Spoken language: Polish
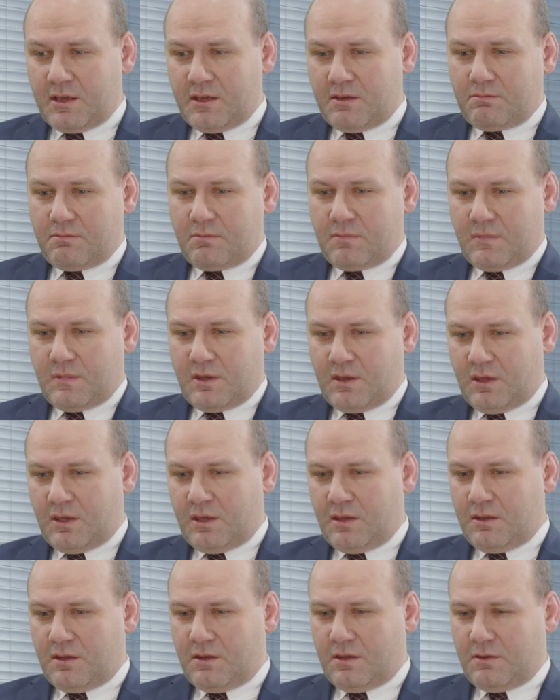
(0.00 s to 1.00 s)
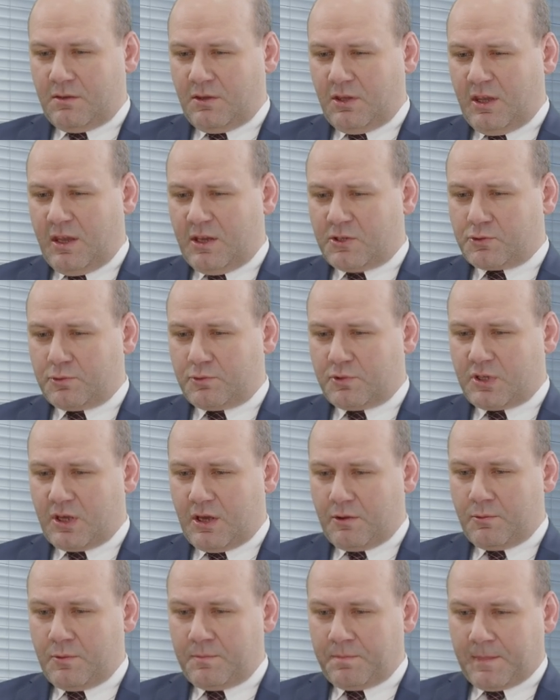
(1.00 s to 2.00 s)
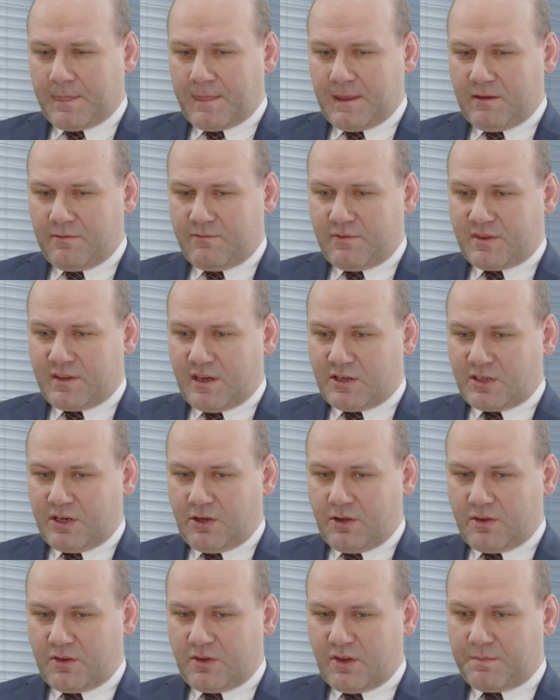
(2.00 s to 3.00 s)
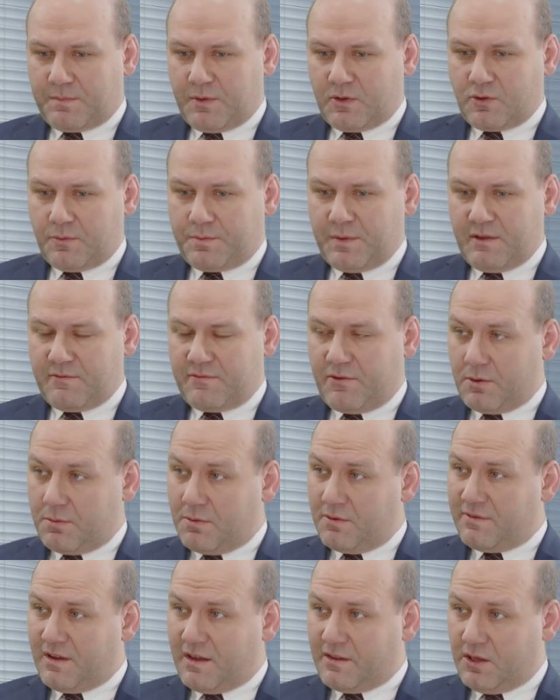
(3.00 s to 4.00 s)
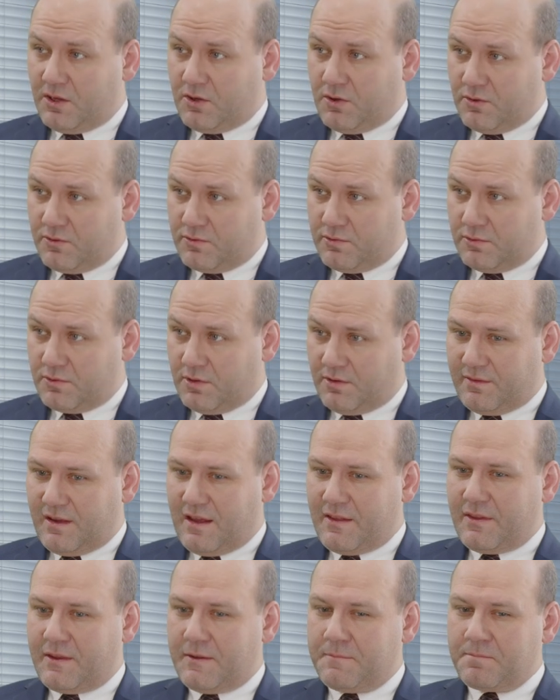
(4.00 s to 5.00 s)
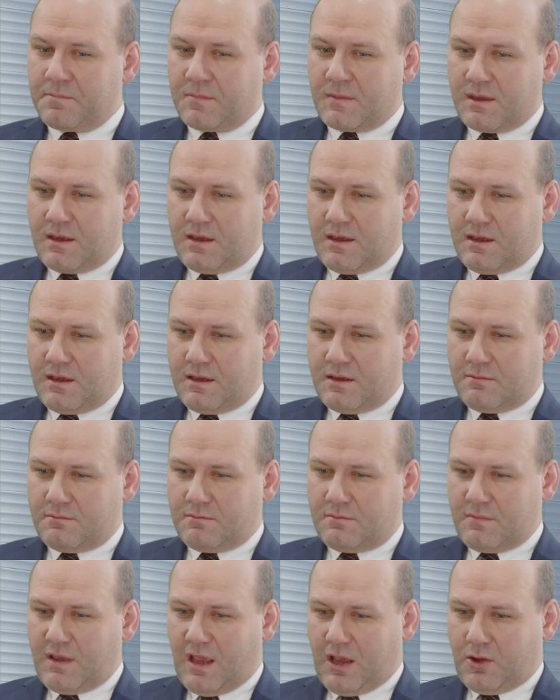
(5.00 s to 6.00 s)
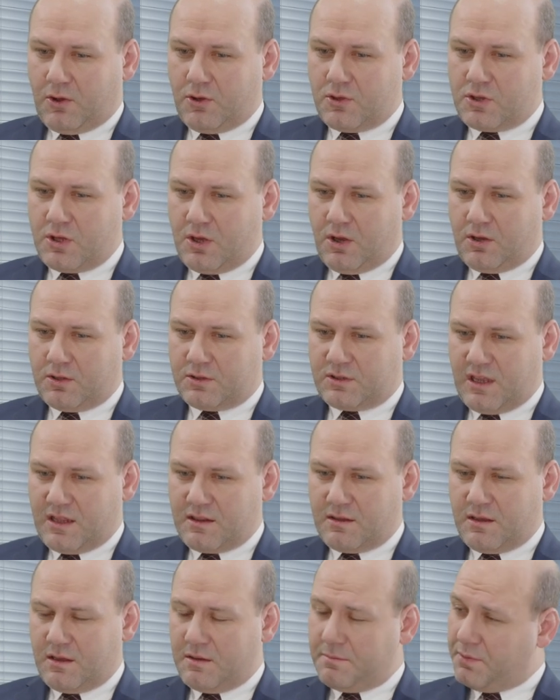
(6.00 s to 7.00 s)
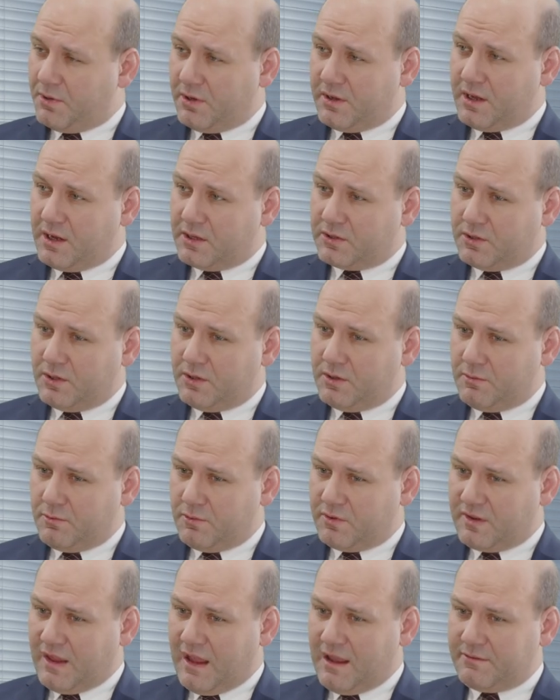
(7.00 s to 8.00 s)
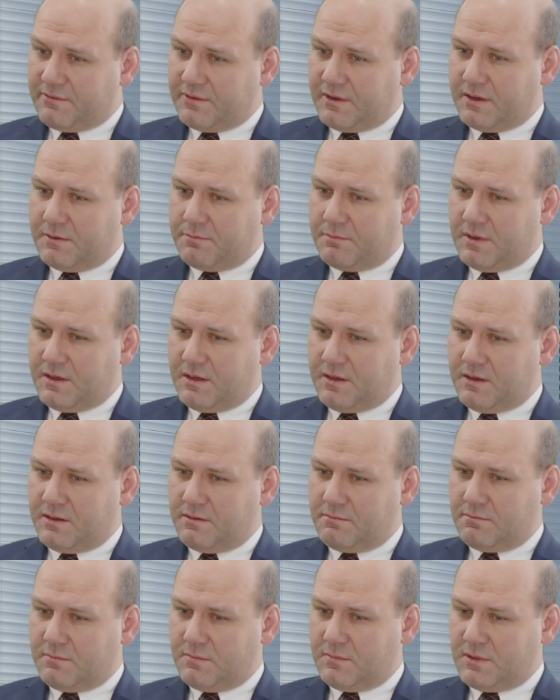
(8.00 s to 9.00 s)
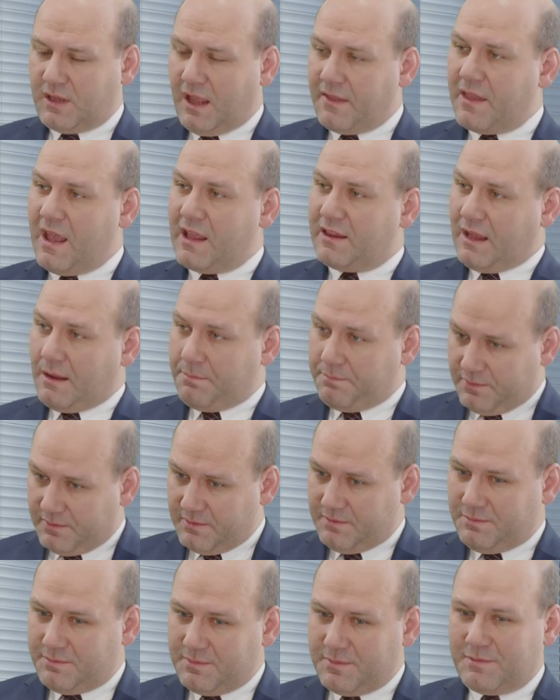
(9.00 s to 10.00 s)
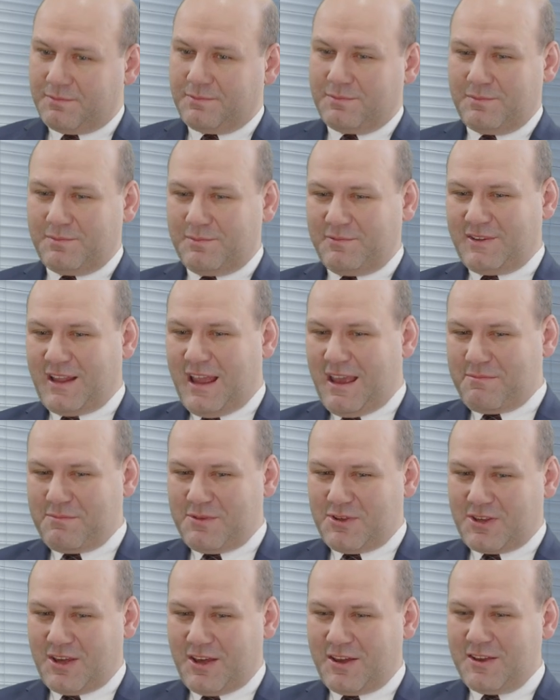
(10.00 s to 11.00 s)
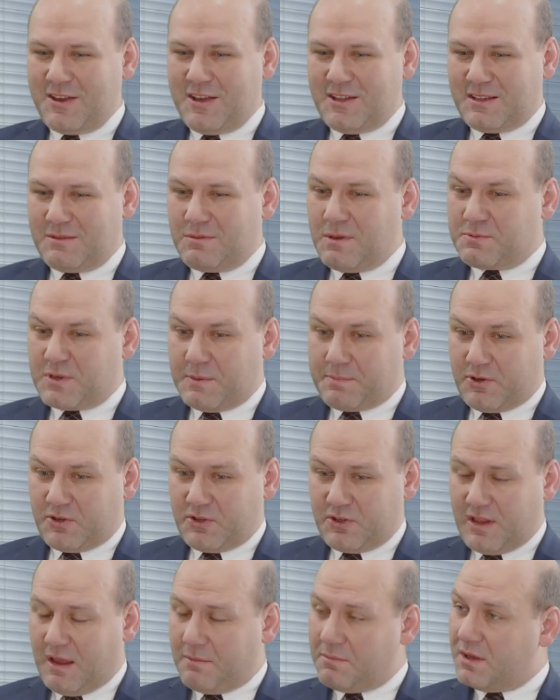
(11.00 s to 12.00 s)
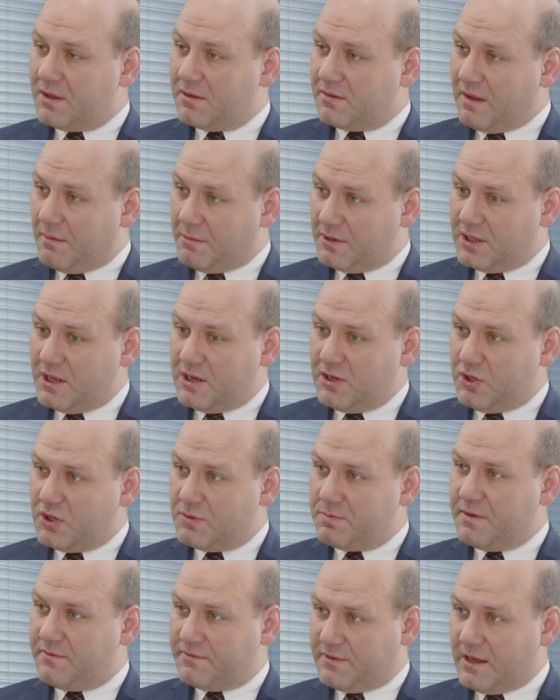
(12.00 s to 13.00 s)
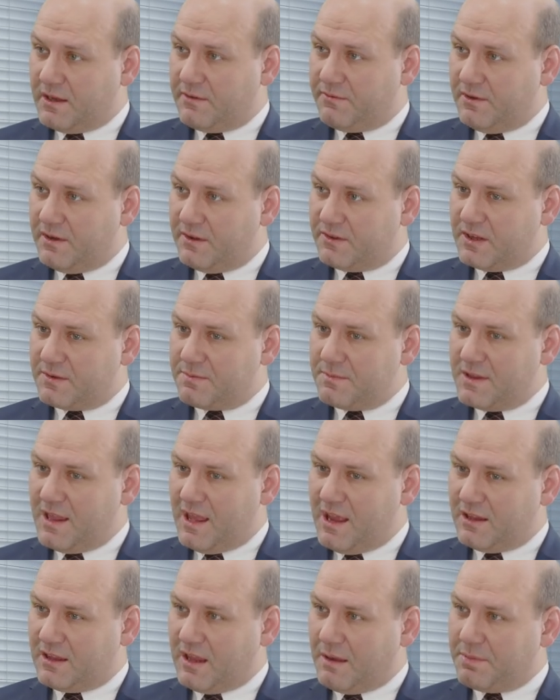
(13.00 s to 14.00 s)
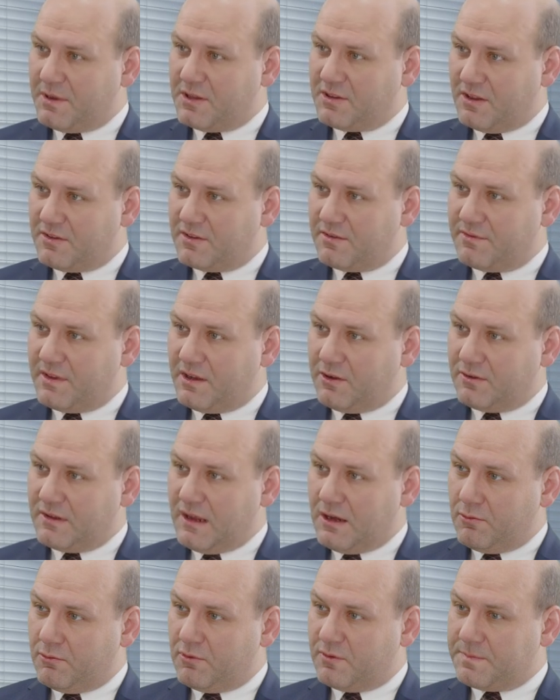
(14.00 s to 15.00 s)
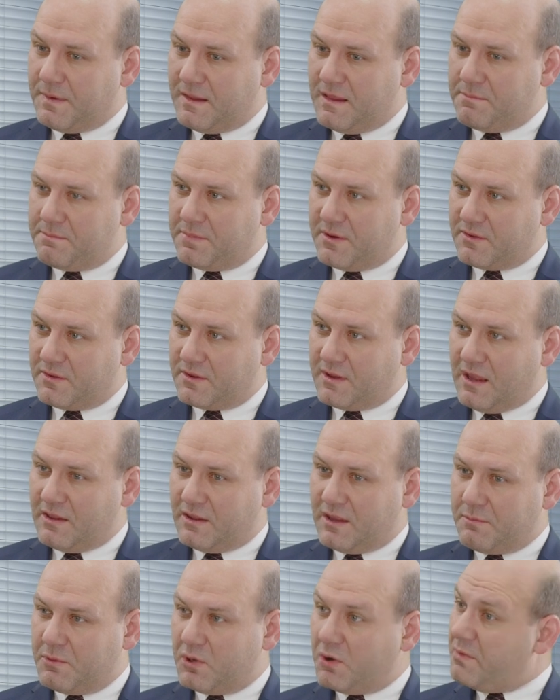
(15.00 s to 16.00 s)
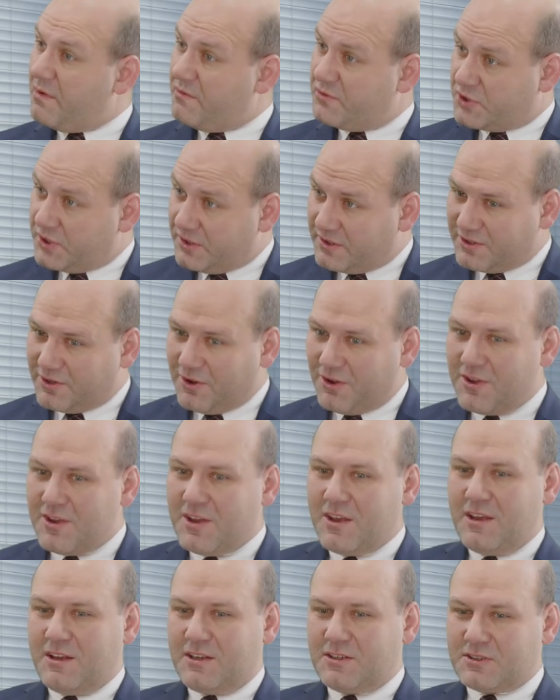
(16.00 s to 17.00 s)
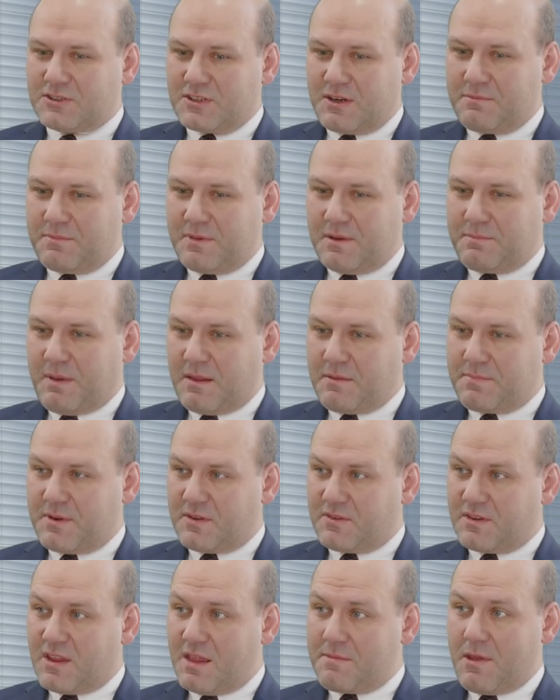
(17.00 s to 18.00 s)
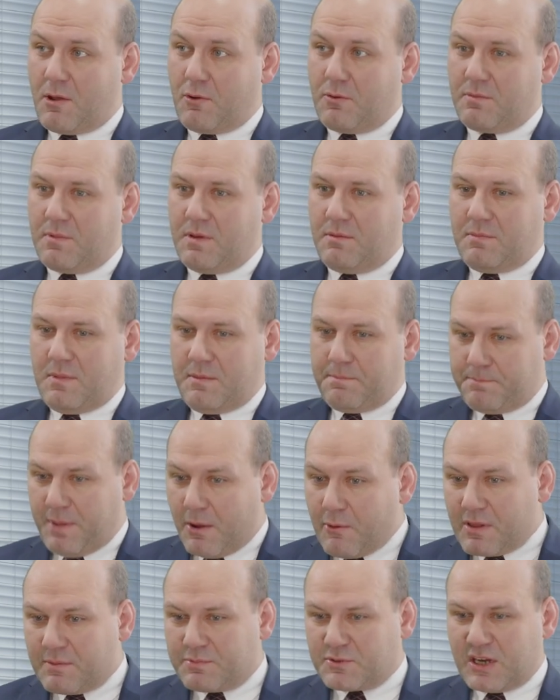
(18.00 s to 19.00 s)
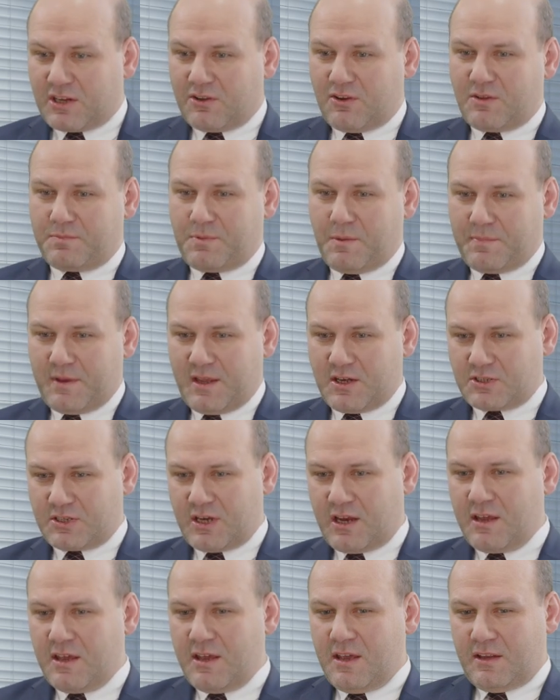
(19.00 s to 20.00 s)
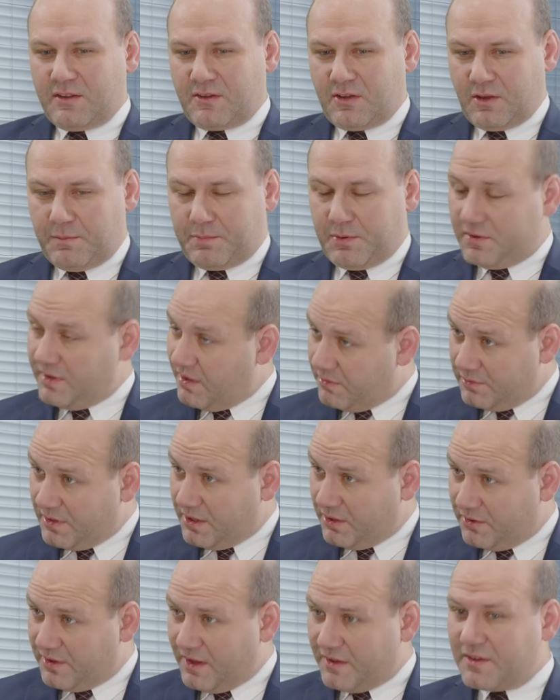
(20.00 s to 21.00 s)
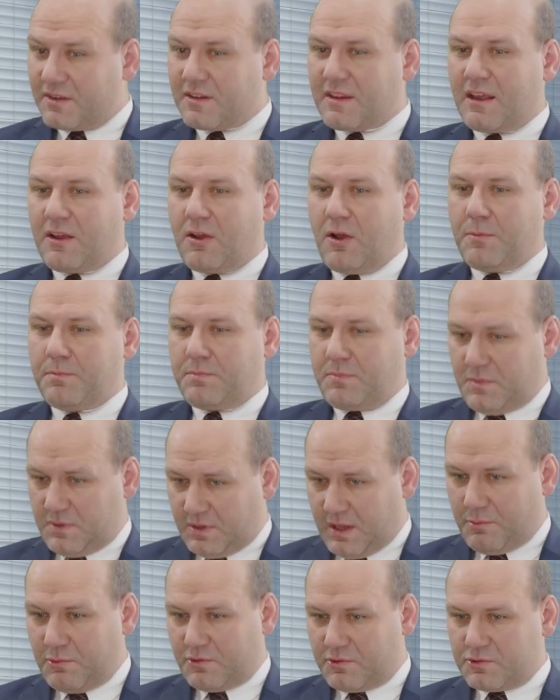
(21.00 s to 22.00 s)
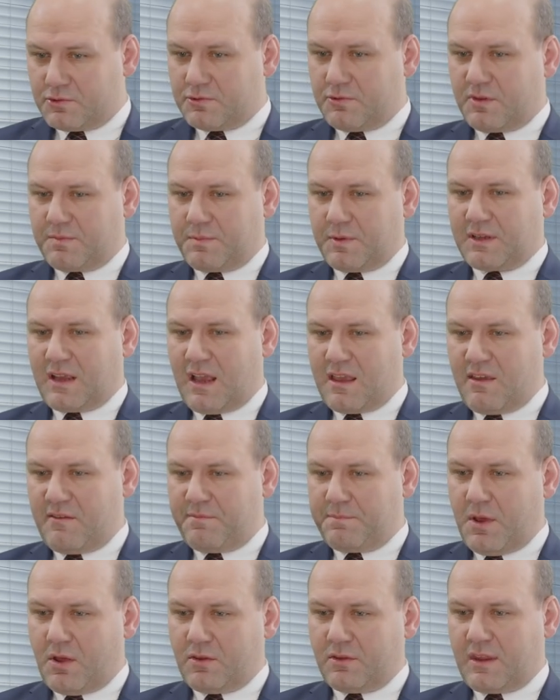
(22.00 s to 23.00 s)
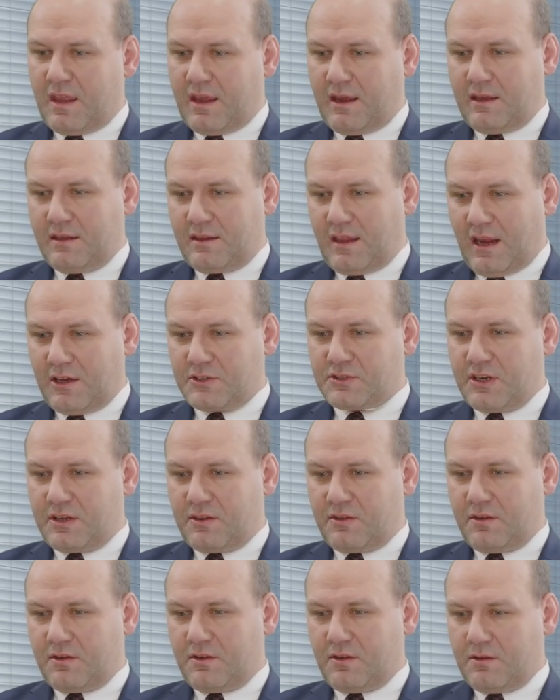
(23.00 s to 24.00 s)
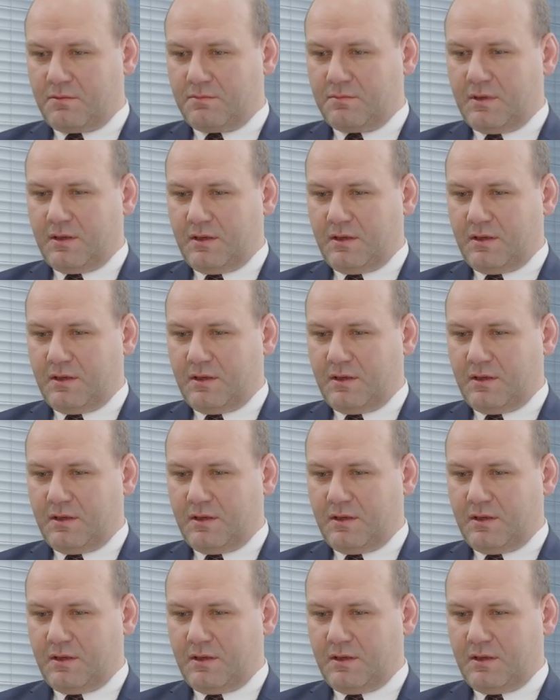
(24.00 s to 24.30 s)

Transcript: mm, nie czuł się w wystarczający sposób informowany i konsultowany, e, mm, jak chodzi o ten e, projekt e, ustawy. Mm, ten etap, mm, wydaje mi się, tymi przeprosinami zamknęliśmy. W tej chwili jesteśmy na etapie intensywnego dialogu z panem prezydentem i robię wszystko, żeby pan prezydent miał pełen przegląd, po pierwsze, co do procesu negocjacyjnego, temu służyło spotkanie w piątek, także co do